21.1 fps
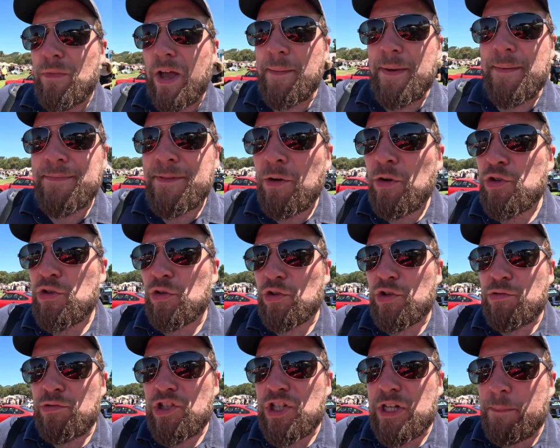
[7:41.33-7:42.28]
En même temps,
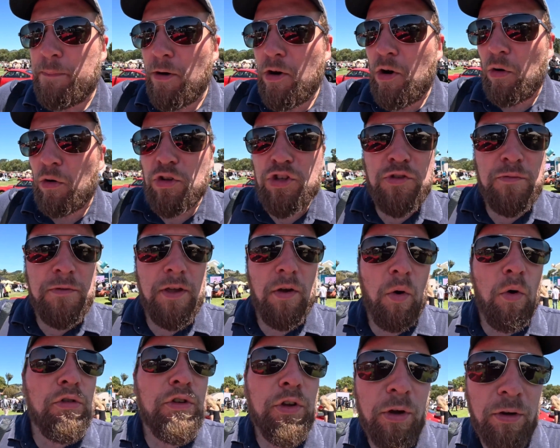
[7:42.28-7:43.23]
aujourd'hui, j'ai pas conduit
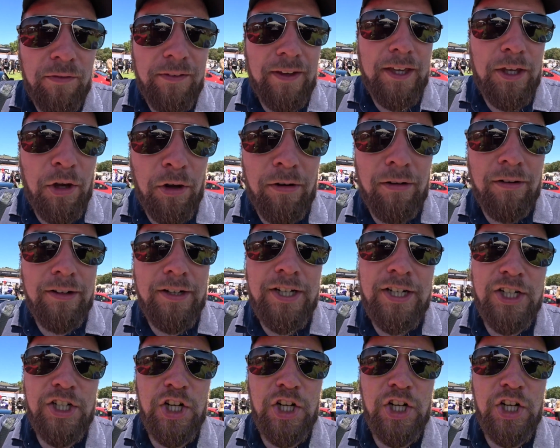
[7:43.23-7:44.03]
aucun véhicule.